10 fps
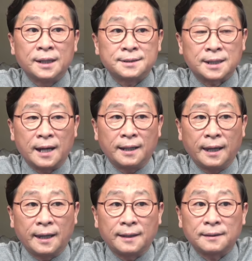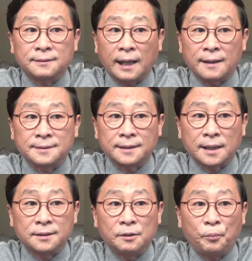장애
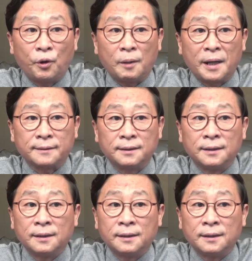당사자를 포함한